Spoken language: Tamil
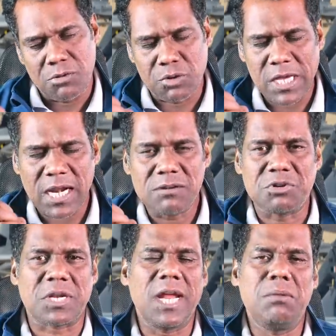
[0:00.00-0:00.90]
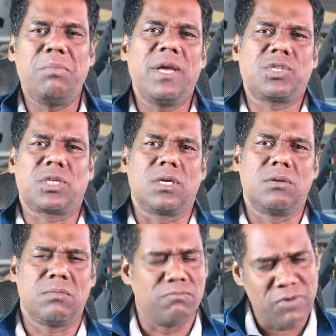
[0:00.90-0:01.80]
ரியல் ட்ரேட் பேஸ்ட்
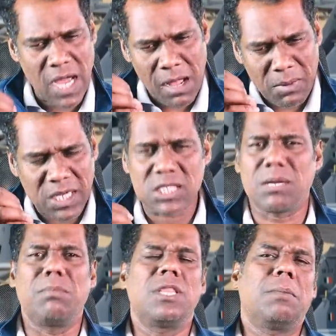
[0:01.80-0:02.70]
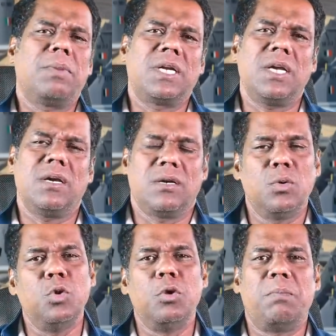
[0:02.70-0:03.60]
வியாபார சம்பந்தப்பட்ட
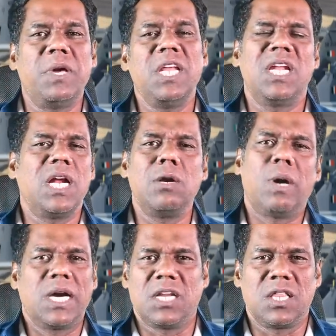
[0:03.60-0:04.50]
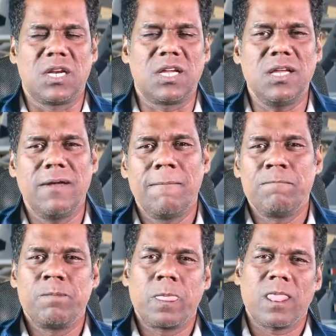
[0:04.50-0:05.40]
ஒரு பெரிய நிகழ்வாக இருந்திருக்கு
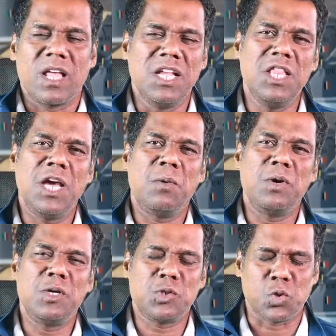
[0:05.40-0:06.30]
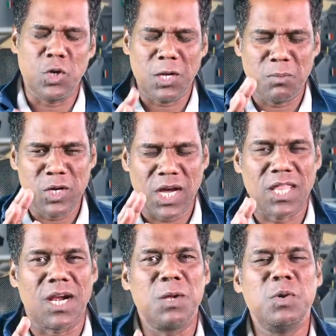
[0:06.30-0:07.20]
இந்தியாவுக்கு சொல்ல முடியாத
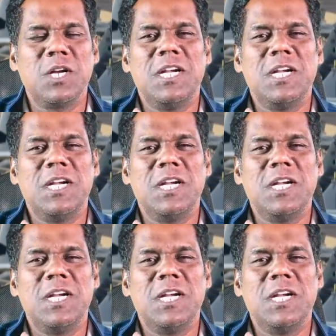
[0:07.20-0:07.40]
அளவுக்கு